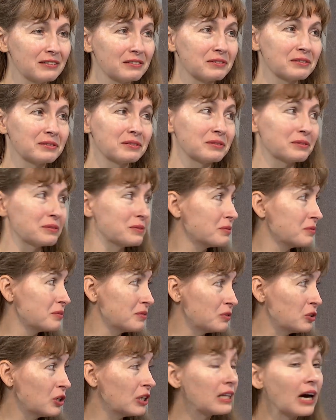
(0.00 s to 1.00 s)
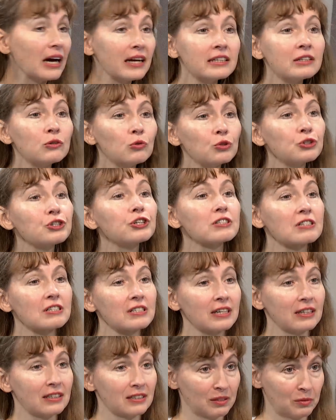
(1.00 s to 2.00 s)
Конечно же, Над... это они учат
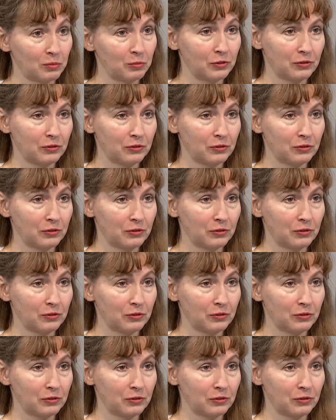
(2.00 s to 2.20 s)
времени,